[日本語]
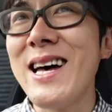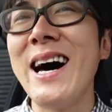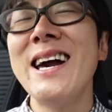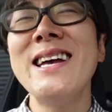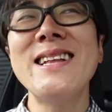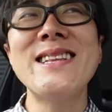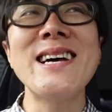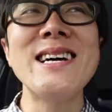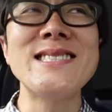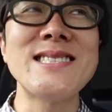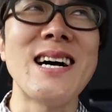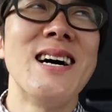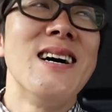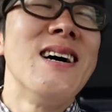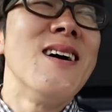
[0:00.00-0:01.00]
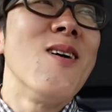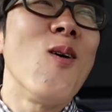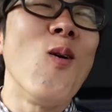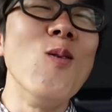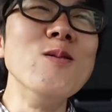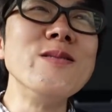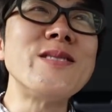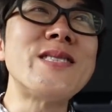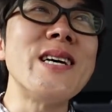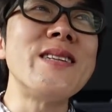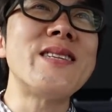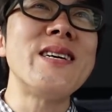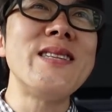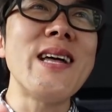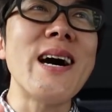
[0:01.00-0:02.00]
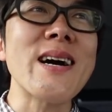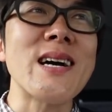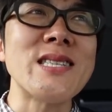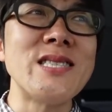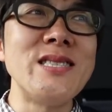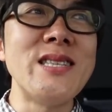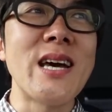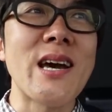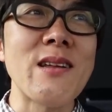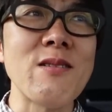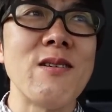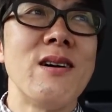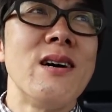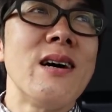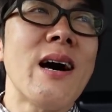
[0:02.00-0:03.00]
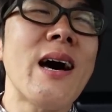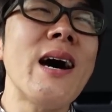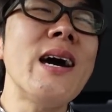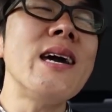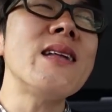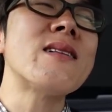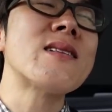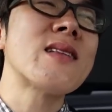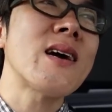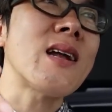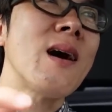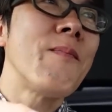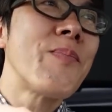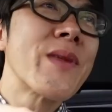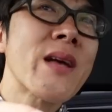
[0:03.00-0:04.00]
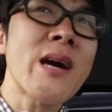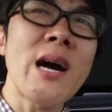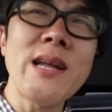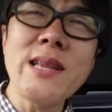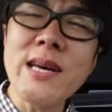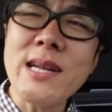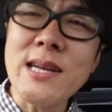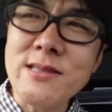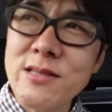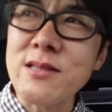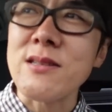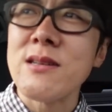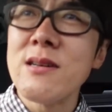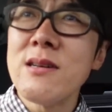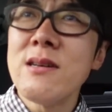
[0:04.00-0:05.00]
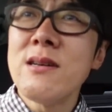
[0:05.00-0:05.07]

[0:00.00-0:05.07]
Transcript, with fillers: だいたいさ、温泉ってなんか知んないけど、入ったら必ず